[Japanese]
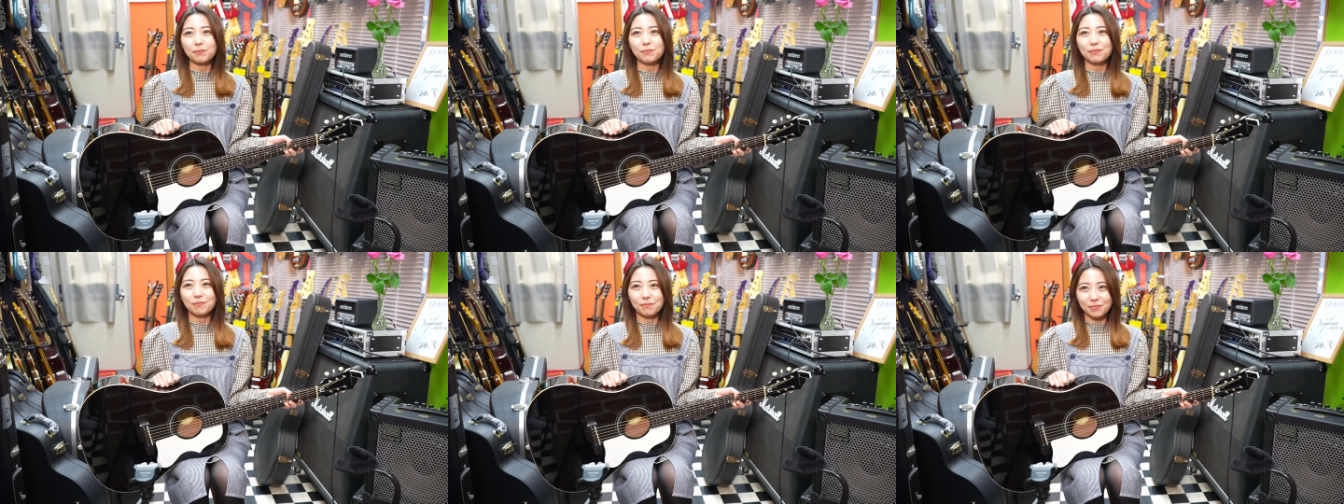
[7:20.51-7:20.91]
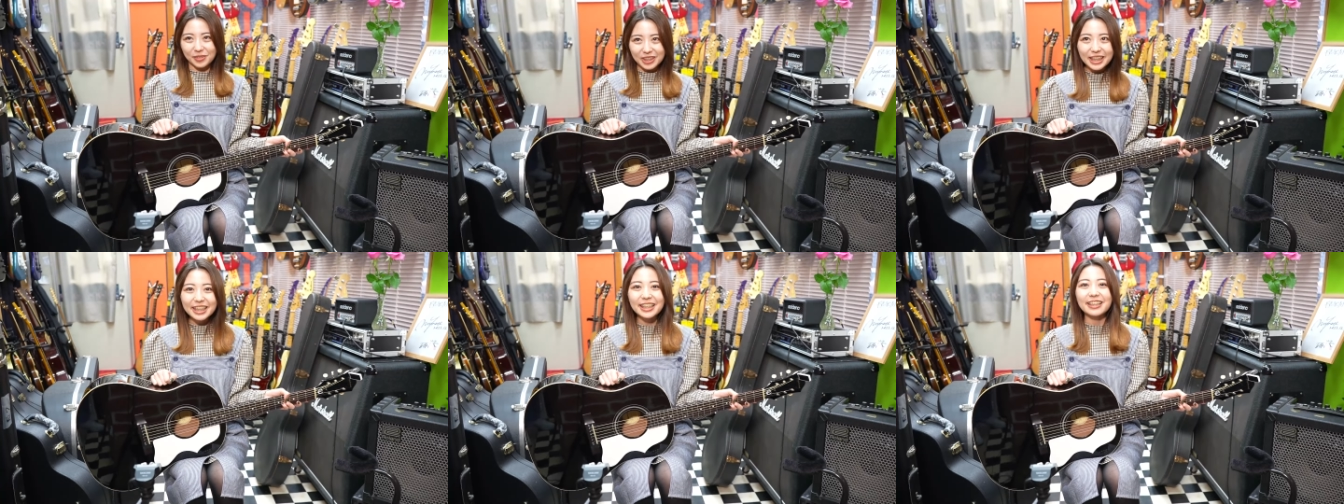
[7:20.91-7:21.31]
ね
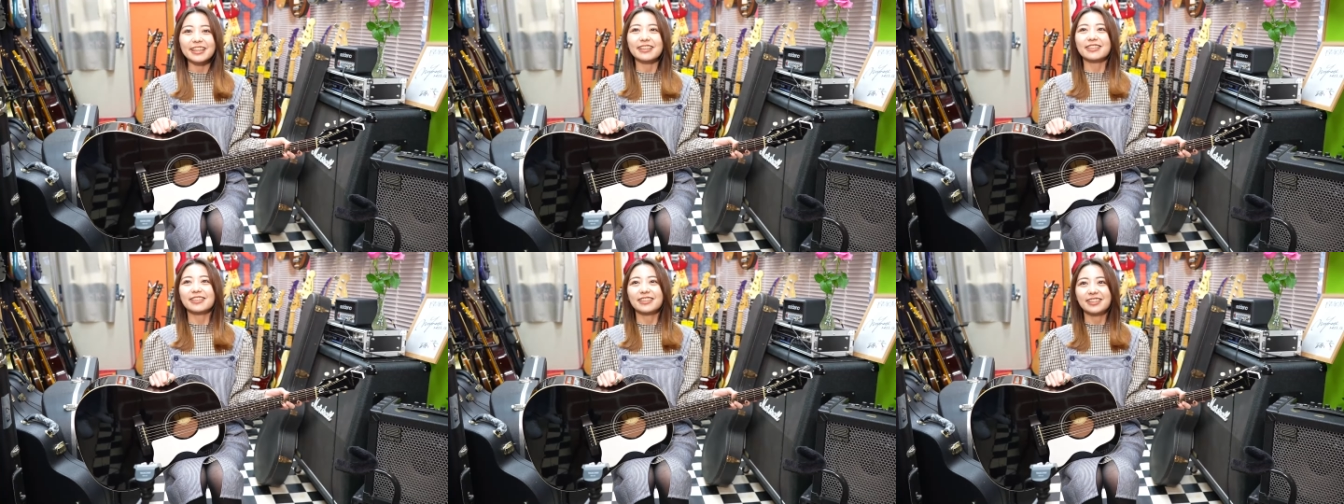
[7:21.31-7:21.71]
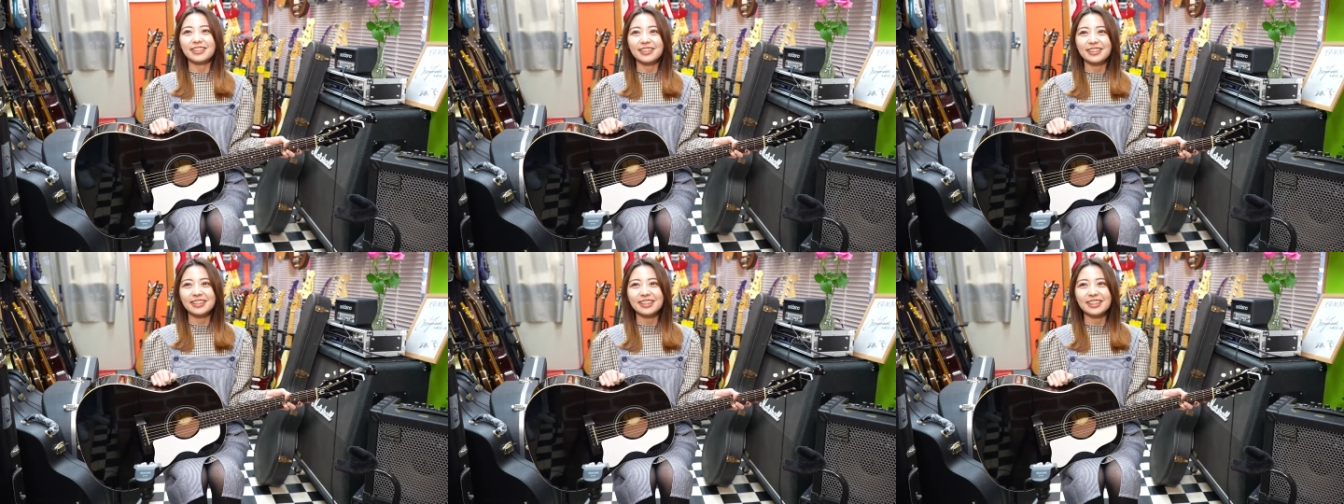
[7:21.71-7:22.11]
ぜひひっ
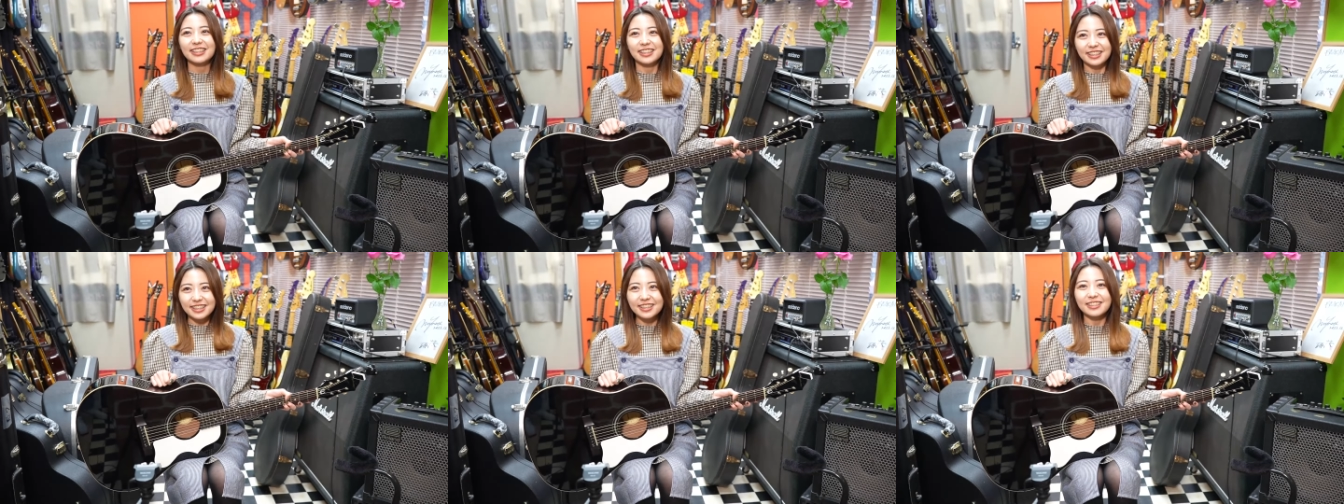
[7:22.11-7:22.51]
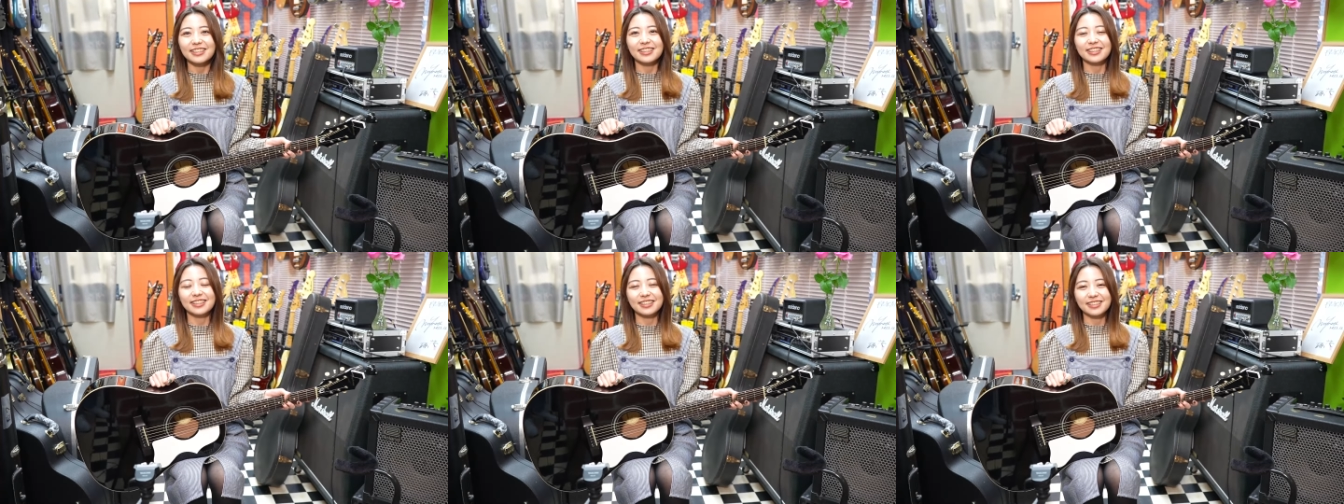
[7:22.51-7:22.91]
かりんの
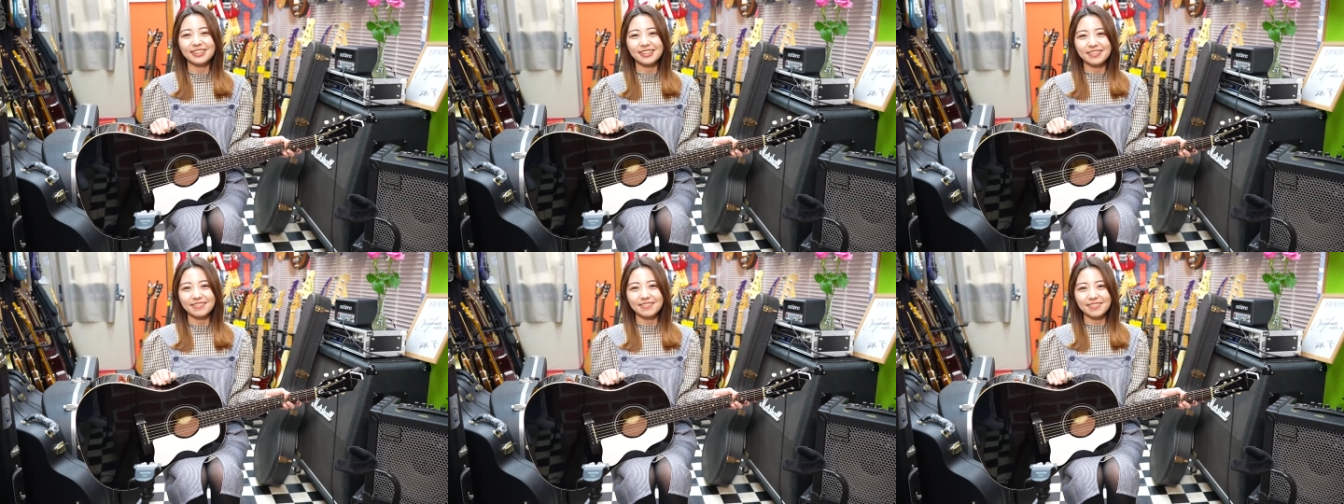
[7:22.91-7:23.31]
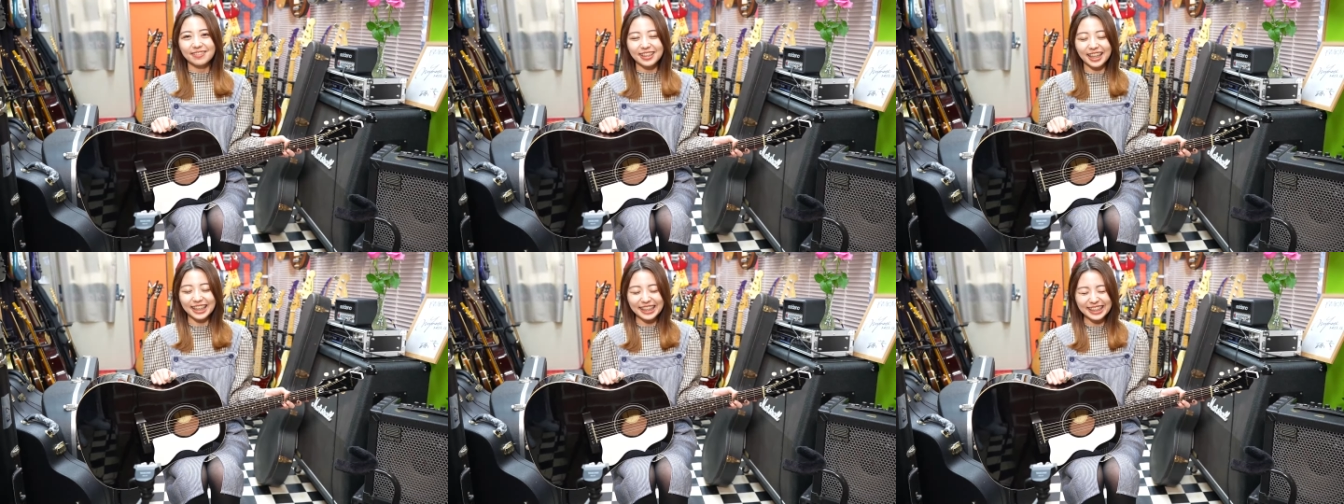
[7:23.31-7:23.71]
お歌
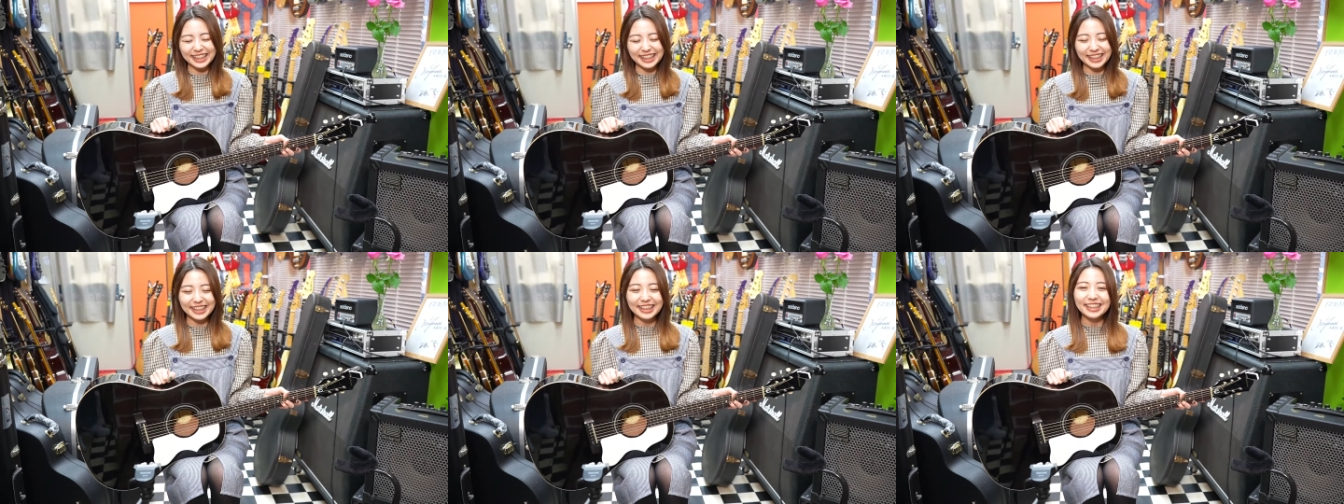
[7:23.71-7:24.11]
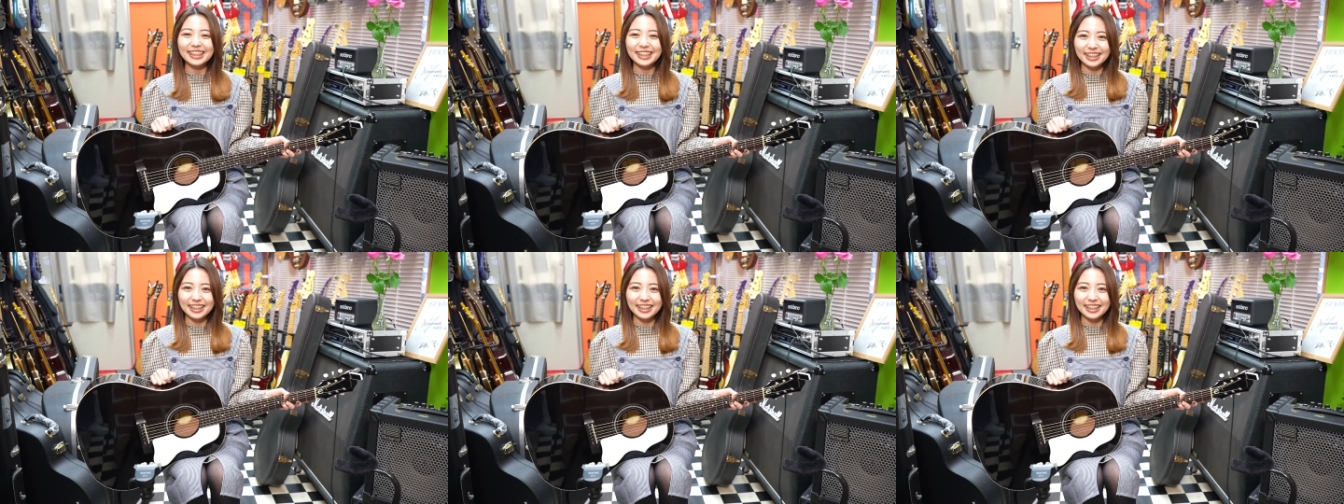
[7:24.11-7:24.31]
コーナーやりますから、うん、